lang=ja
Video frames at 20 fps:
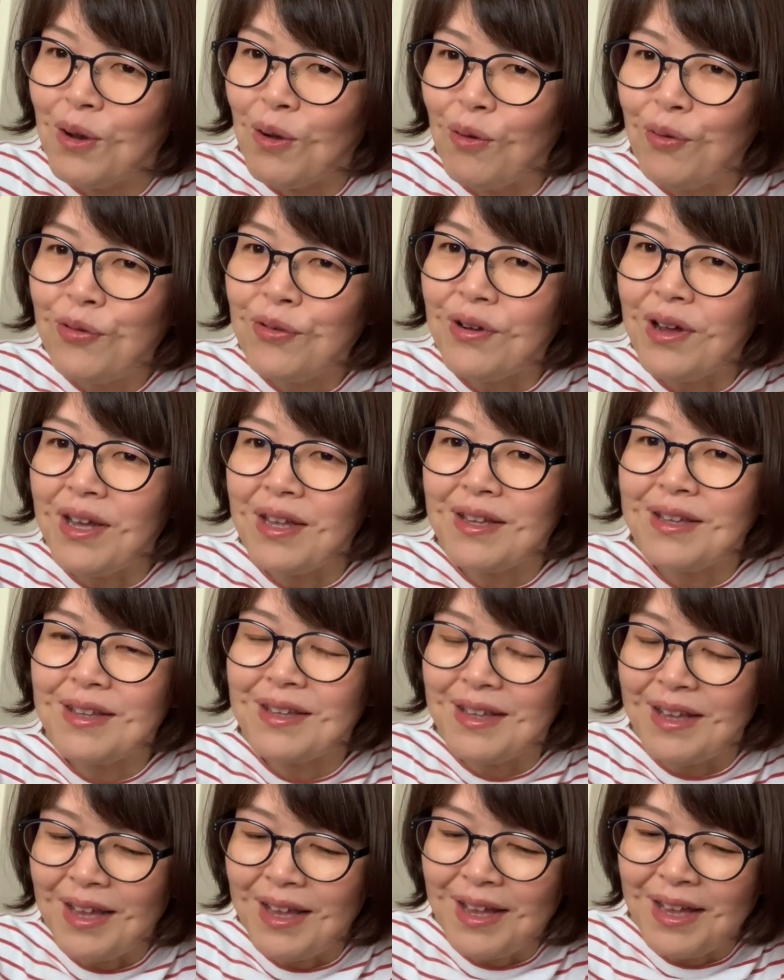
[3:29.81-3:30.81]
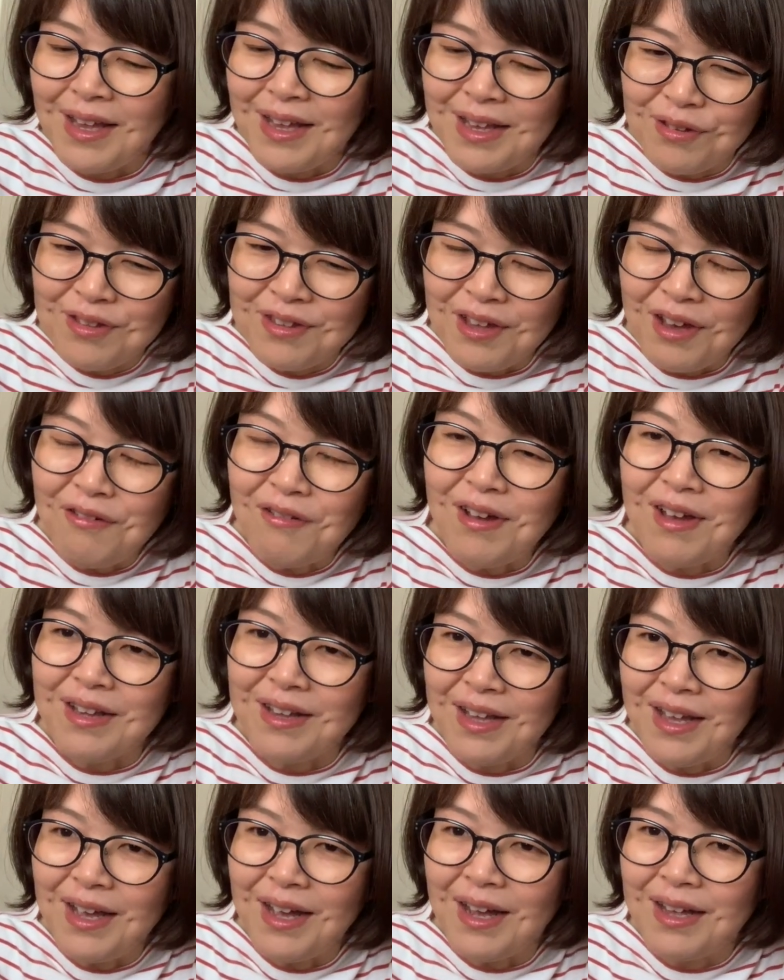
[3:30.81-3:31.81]
お風呂入って
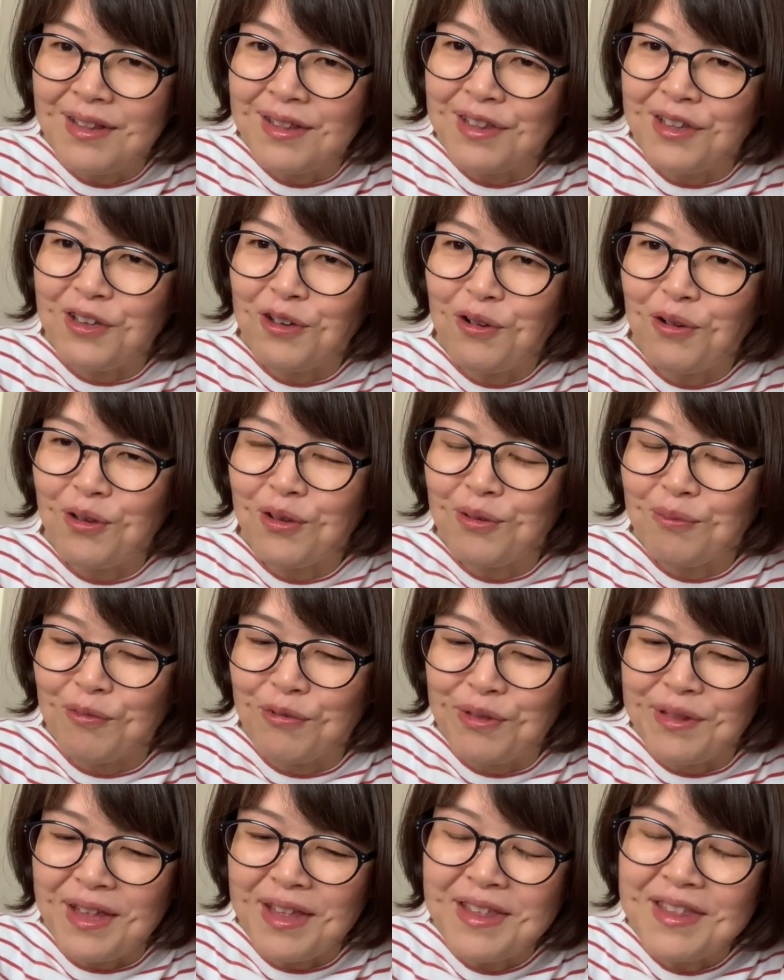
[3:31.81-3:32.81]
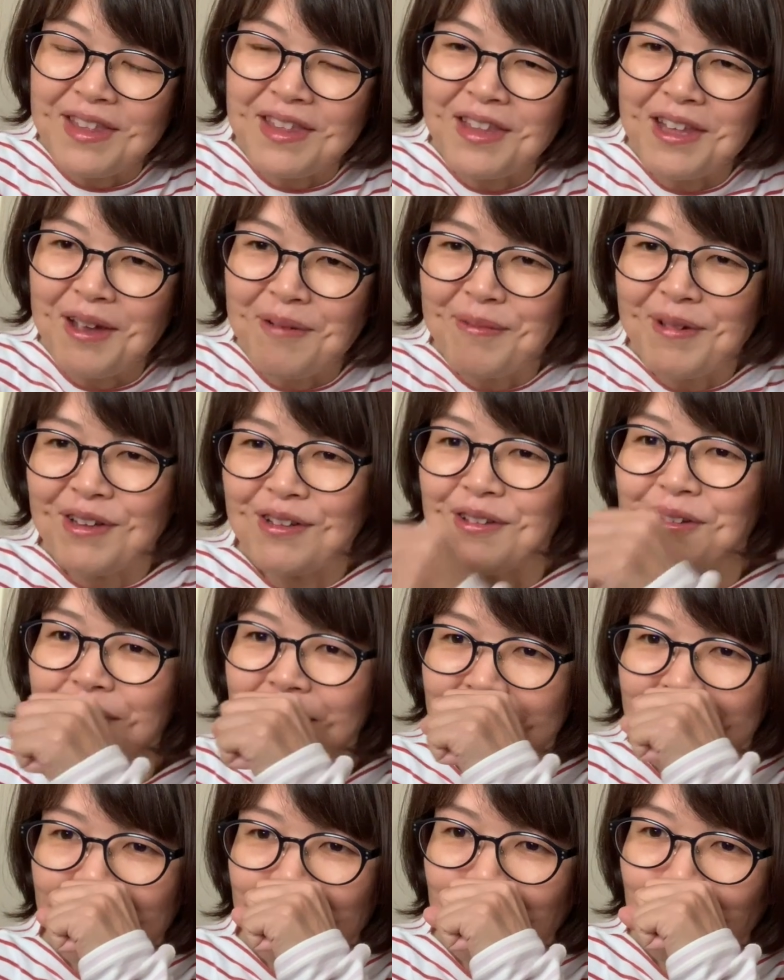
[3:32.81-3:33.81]
シャワーで熱いお湯も全身に浴びるとか、
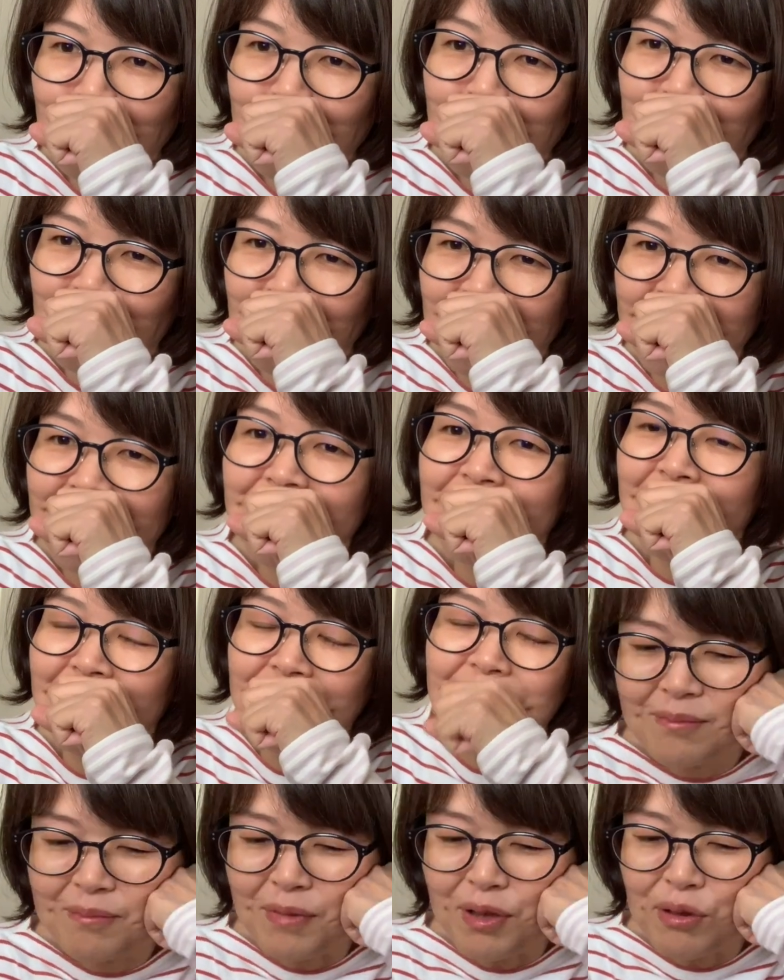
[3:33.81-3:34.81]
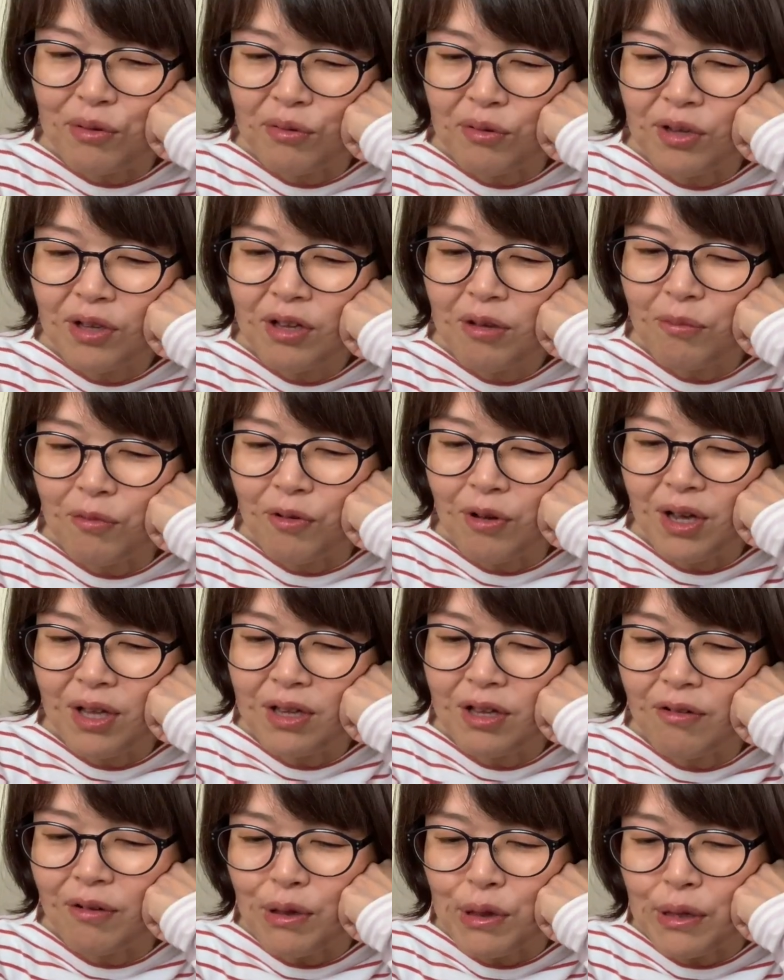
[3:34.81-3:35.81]
しょっちゅうしてた、まあ、それでも
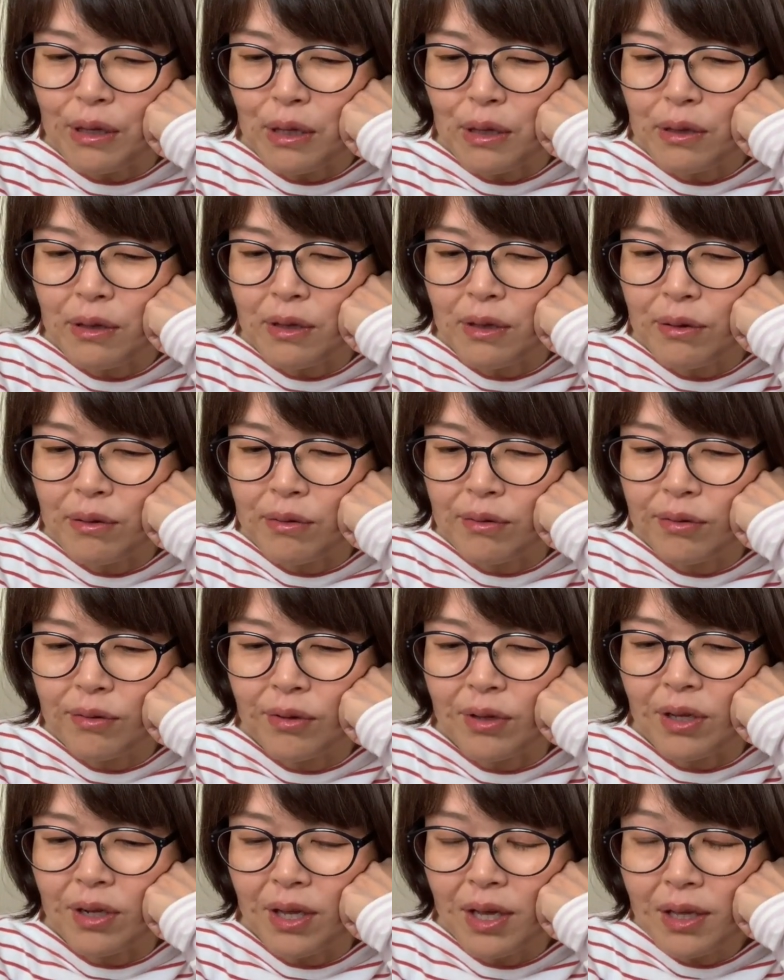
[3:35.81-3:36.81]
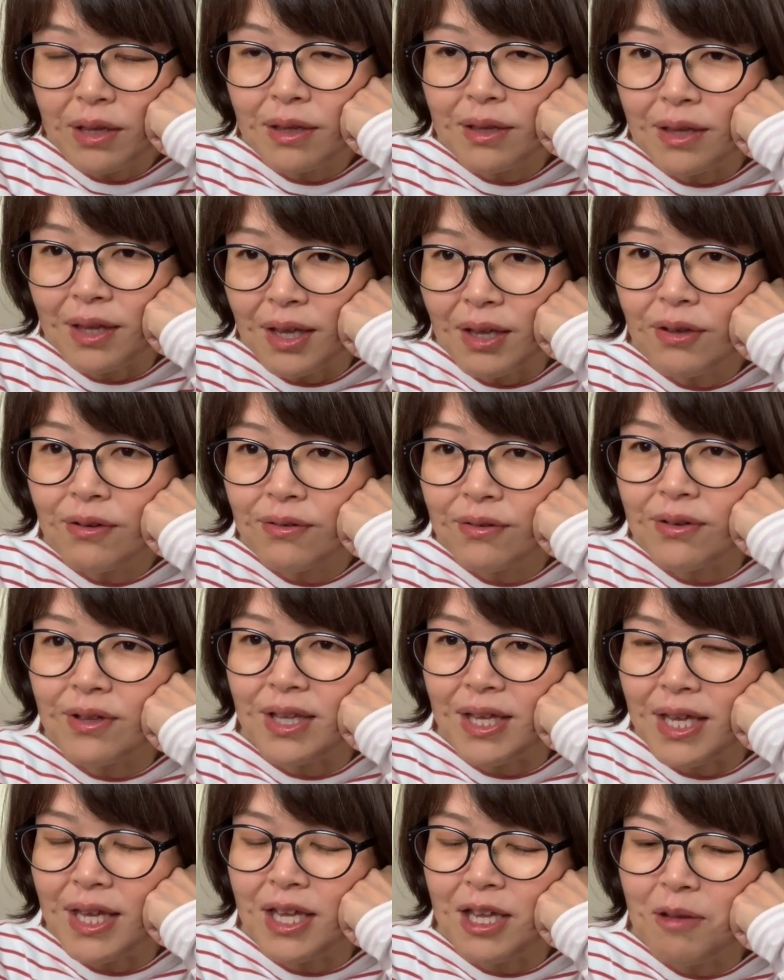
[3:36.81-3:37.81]
肌は再生するんだなっていうふう
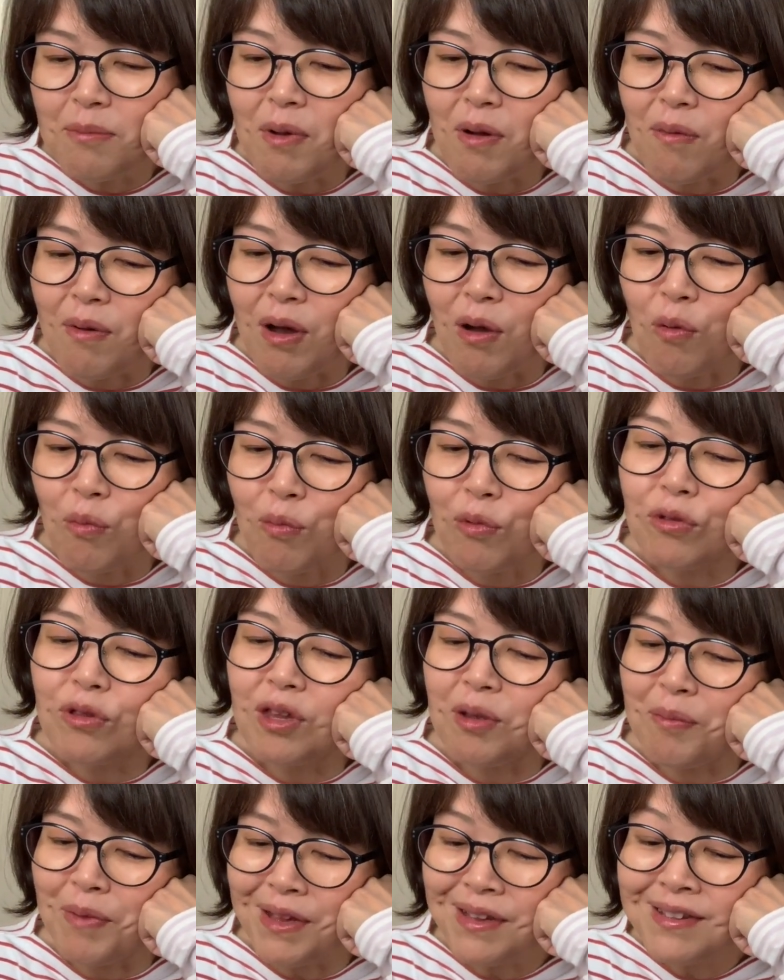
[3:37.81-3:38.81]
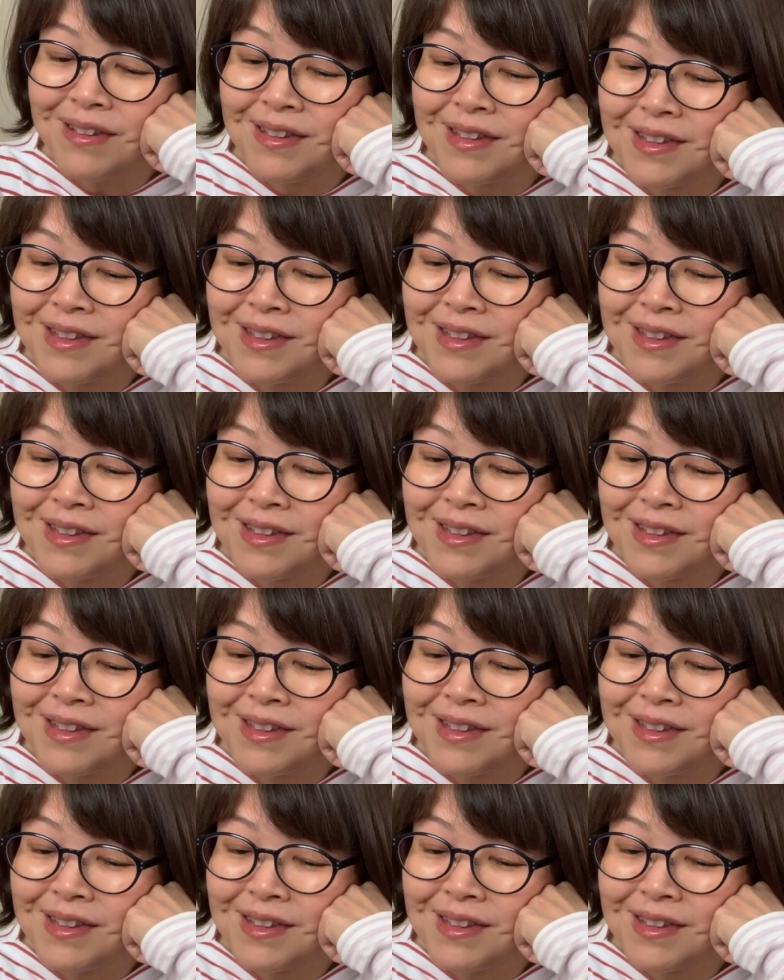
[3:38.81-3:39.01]
に今は思ってます